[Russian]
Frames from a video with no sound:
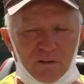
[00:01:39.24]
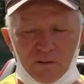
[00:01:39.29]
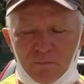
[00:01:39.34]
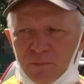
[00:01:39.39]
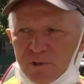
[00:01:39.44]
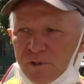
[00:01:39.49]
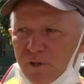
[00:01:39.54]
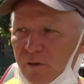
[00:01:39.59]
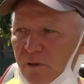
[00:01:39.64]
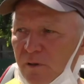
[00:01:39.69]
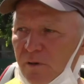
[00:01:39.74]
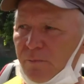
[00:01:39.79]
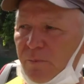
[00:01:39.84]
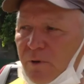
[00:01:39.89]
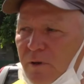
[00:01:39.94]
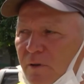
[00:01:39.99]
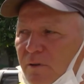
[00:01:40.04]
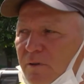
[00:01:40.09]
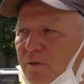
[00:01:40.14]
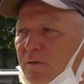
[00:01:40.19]
В обязательном
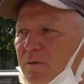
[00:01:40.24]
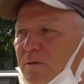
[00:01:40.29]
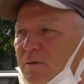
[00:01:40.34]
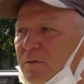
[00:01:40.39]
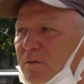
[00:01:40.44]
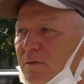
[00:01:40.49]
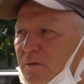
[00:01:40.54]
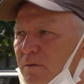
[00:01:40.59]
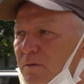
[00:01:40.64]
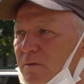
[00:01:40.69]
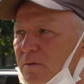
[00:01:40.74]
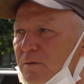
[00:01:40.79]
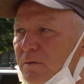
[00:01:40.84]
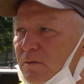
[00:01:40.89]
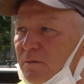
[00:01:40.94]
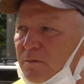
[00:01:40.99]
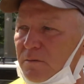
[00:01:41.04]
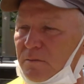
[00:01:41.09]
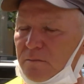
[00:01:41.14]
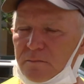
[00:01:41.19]
порядке.
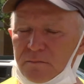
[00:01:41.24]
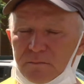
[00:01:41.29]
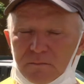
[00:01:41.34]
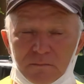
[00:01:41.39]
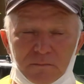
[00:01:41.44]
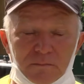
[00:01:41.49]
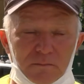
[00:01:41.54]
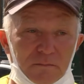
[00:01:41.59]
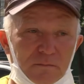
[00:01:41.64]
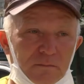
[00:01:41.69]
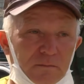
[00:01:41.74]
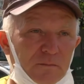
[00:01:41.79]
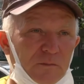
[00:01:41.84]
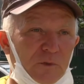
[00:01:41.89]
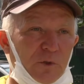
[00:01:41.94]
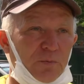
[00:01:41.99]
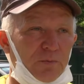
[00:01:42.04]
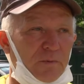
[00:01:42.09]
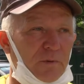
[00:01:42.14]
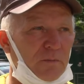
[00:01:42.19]
Почему?
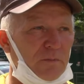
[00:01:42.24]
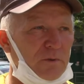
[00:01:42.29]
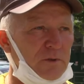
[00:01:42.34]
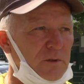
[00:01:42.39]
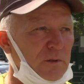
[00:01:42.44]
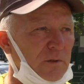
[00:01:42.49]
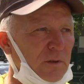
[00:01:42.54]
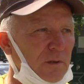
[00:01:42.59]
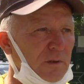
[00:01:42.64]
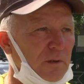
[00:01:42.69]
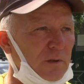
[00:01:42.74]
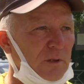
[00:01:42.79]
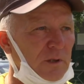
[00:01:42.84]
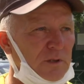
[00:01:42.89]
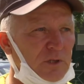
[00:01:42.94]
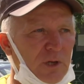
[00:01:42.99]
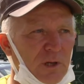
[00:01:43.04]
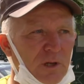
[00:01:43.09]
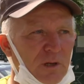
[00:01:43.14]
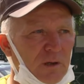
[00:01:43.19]
потому что
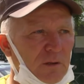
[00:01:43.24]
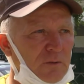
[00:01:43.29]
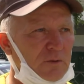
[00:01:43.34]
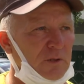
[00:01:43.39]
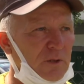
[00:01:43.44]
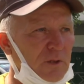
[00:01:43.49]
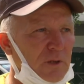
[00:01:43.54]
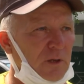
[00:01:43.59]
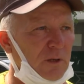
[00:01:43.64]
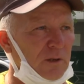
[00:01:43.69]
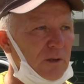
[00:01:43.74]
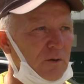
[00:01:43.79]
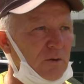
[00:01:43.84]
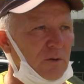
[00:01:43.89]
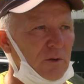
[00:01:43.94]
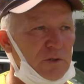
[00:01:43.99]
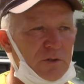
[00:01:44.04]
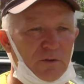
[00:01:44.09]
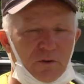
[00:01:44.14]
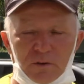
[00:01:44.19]
отношение человека
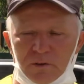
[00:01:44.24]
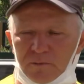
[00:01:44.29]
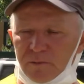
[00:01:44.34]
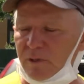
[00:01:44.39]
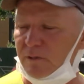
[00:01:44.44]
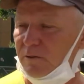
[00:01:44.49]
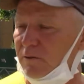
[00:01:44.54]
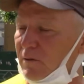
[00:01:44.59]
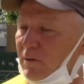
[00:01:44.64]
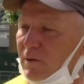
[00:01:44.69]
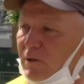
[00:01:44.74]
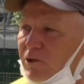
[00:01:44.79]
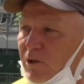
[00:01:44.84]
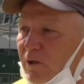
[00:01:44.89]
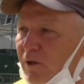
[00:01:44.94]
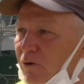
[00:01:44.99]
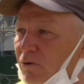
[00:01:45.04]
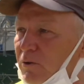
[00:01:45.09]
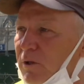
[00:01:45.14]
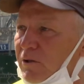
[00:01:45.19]
такое к животным, надо к
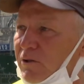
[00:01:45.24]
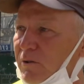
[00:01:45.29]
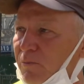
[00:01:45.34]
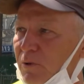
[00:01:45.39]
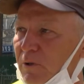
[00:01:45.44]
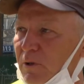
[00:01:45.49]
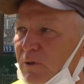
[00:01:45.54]
человеку также будет